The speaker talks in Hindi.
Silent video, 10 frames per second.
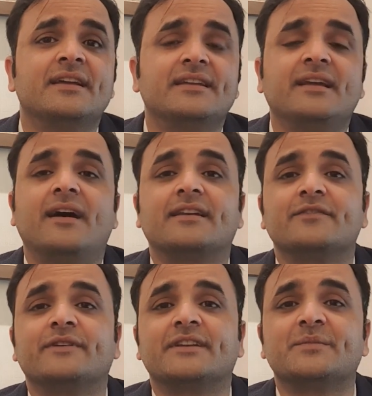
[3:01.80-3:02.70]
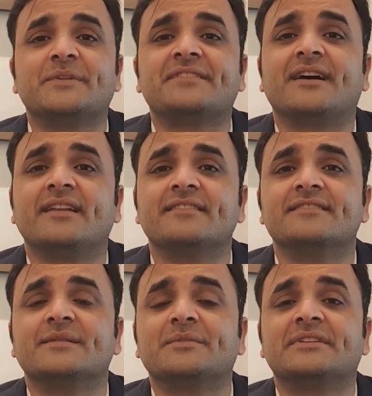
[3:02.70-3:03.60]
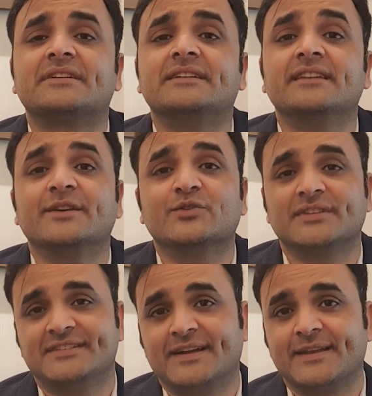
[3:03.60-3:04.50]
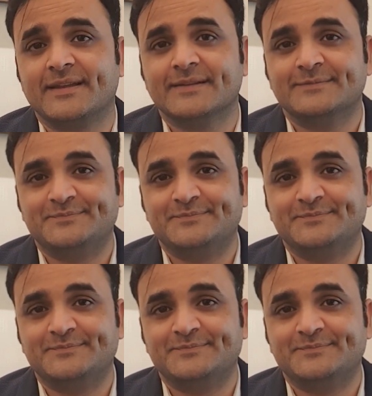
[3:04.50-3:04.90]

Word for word: ये आनंद फानंद में सारी चीज़ें अभी तक डिले होती जा रही हैं